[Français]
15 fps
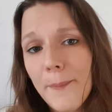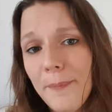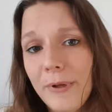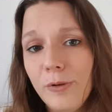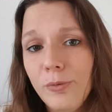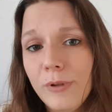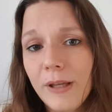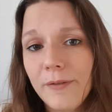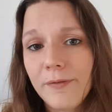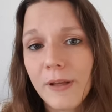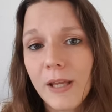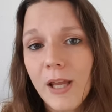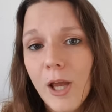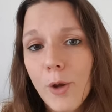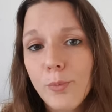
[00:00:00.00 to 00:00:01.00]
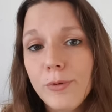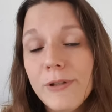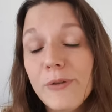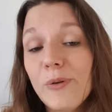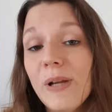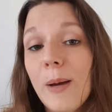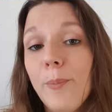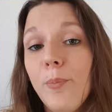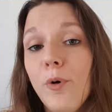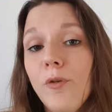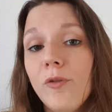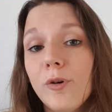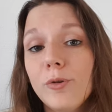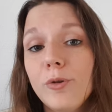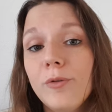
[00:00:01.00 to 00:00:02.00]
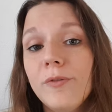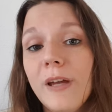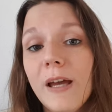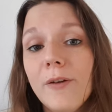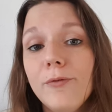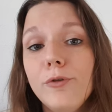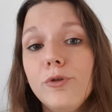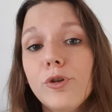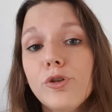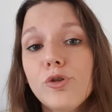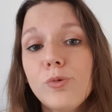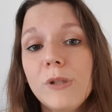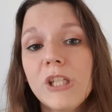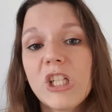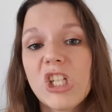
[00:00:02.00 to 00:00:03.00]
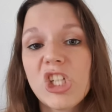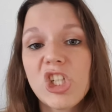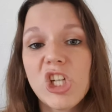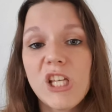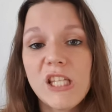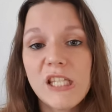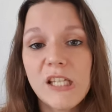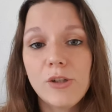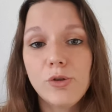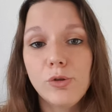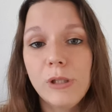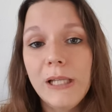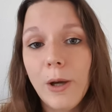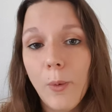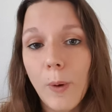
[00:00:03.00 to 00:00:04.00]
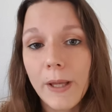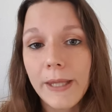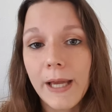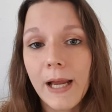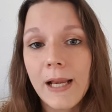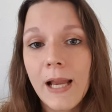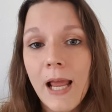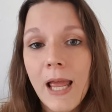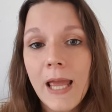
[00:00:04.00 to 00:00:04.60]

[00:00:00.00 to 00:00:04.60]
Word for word: pas tout à fait, puisque la pauvre Dover fut ensuite chassée du lit royal